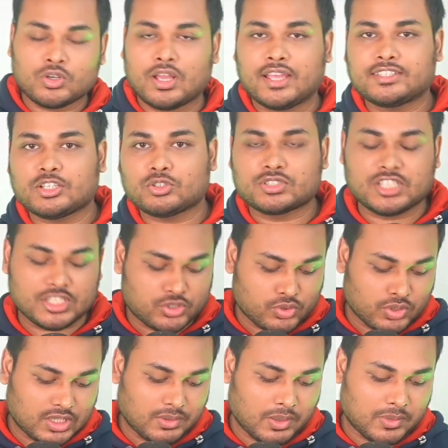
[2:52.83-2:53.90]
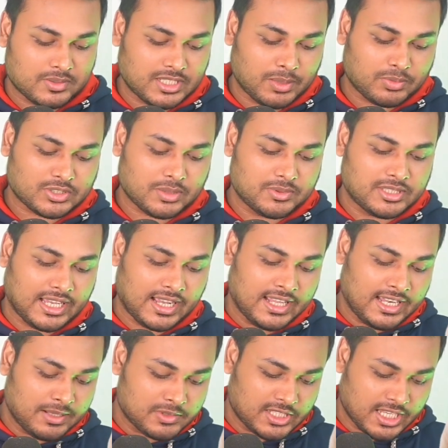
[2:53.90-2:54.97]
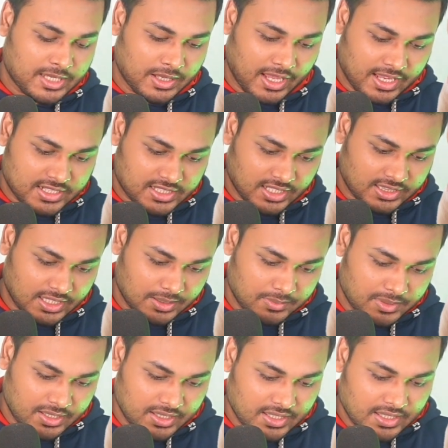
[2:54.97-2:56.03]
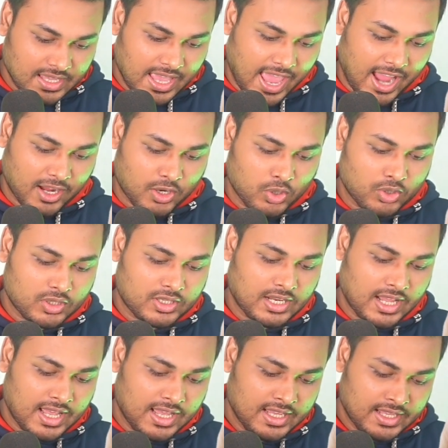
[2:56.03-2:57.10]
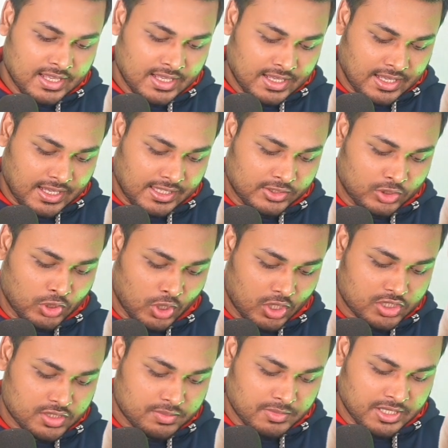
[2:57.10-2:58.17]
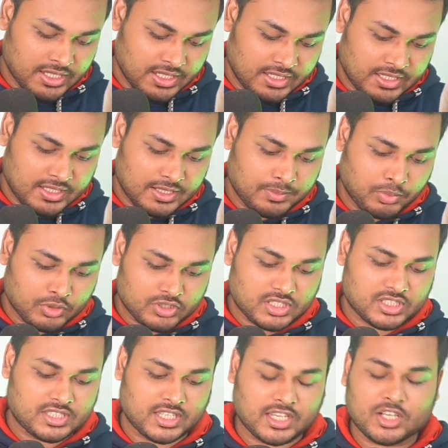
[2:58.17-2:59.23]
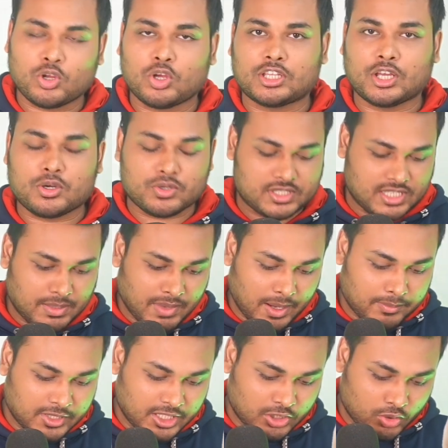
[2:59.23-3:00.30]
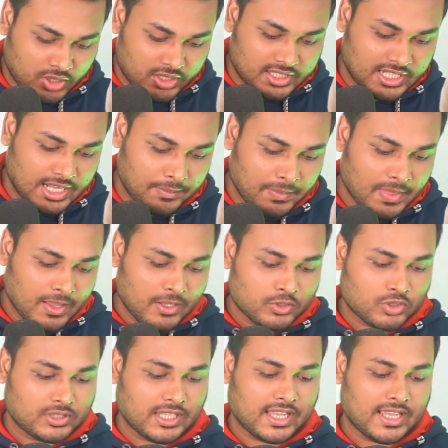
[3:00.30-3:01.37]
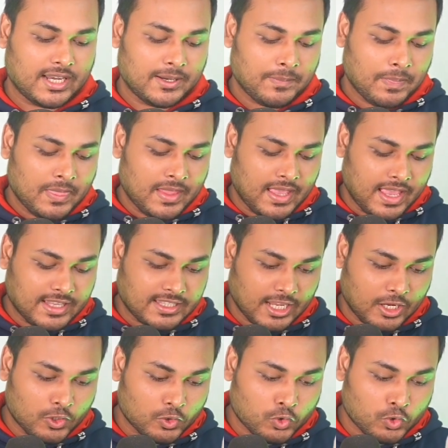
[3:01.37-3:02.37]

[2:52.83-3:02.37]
এইটাও চেঞ্জ করতে পারবেন সাপোজ আমি দেখাইলাম যে এর সাথে আমি এক ঘন্টা দশ মিনিট পঞ্চাশ সেকেন্ড কথা কইছি আমি আপডেট করে দিলাম তো দেখেন এইটা এখন